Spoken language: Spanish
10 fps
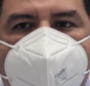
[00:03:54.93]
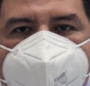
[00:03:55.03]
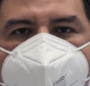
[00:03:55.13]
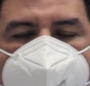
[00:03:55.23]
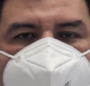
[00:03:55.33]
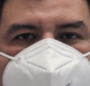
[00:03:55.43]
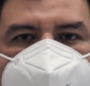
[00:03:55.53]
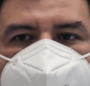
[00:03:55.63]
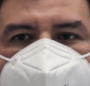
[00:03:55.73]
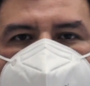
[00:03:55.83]
caminar.
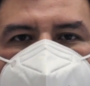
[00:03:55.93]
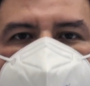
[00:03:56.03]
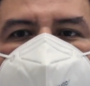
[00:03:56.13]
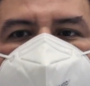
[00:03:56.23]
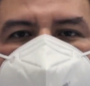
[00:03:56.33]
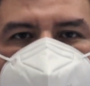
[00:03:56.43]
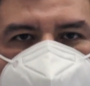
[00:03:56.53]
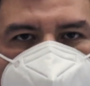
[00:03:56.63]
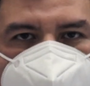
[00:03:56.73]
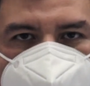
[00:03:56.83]
Es
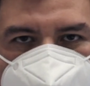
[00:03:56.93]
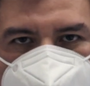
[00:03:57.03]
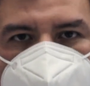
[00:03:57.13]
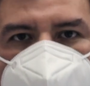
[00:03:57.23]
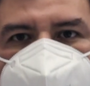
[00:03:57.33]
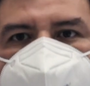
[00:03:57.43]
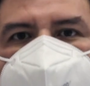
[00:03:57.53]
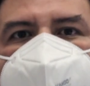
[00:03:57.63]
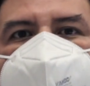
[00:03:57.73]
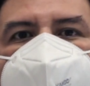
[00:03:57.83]
importante equivocarnos,
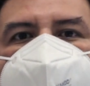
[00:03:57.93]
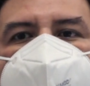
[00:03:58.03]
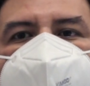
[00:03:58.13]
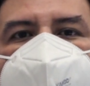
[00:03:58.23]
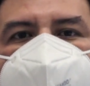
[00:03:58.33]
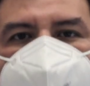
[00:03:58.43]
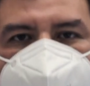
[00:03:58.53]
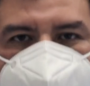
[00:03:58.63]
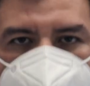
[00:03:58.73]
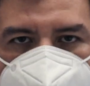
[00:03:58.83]
es importante
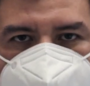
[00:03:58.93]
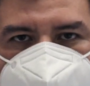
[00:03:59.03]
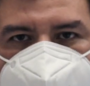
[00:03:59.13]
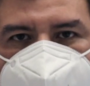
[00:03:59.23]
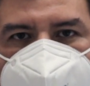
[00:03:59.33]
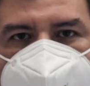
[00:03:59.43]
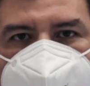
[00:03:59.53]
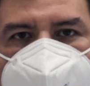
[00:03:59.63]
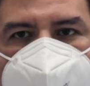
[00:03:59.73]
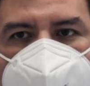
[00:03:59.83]
intentar
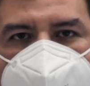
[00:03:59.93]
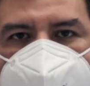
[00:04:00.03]
y